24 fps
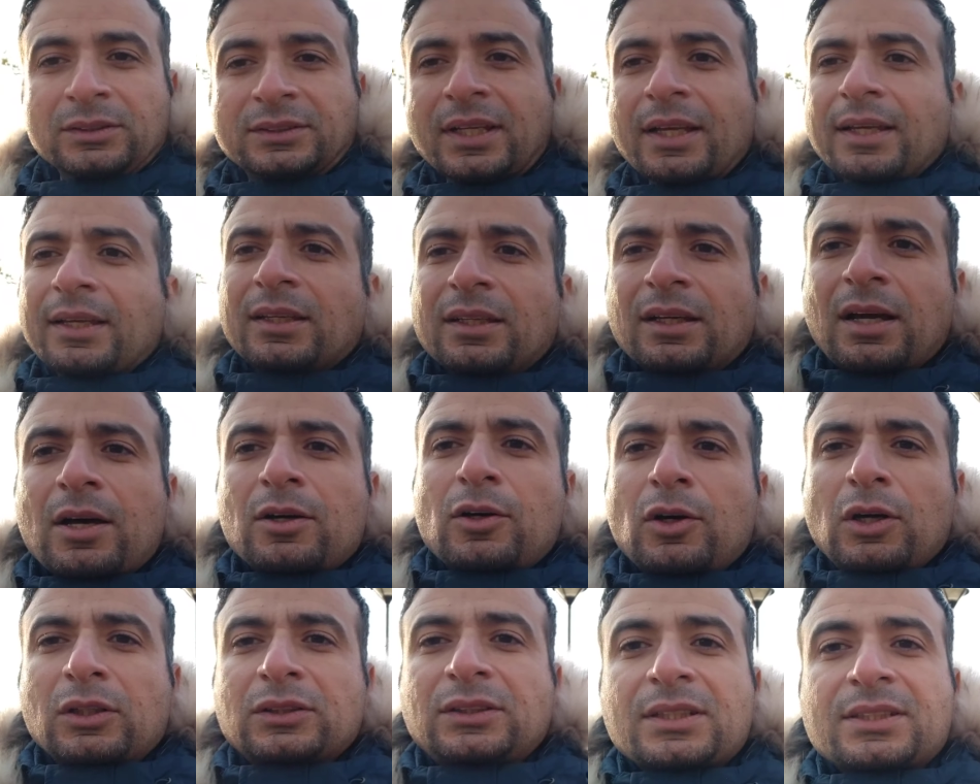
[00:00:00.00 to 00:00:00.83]
زي
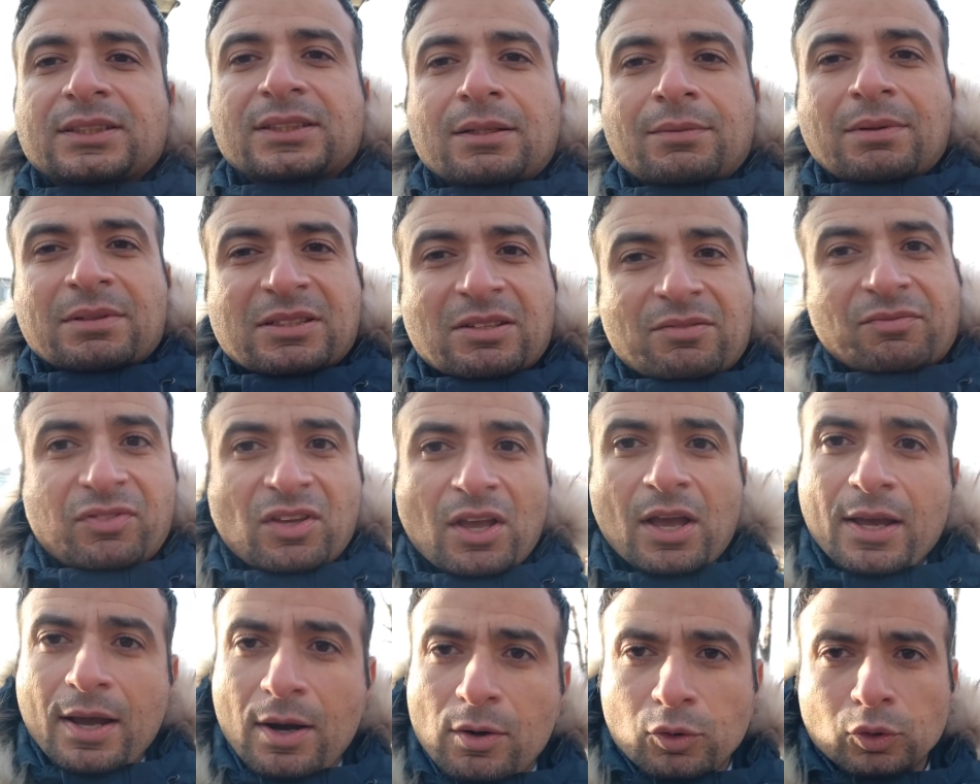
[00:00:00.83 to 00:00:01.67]
اديسا مثلا
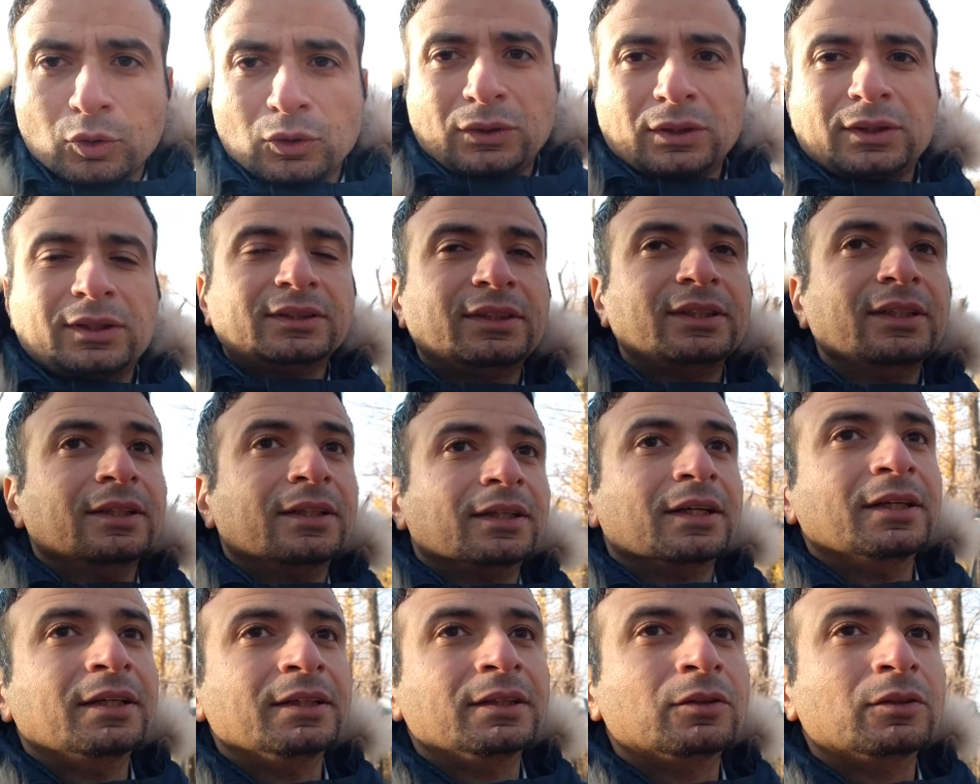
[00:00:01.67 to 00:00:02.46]
فيها يهود كتير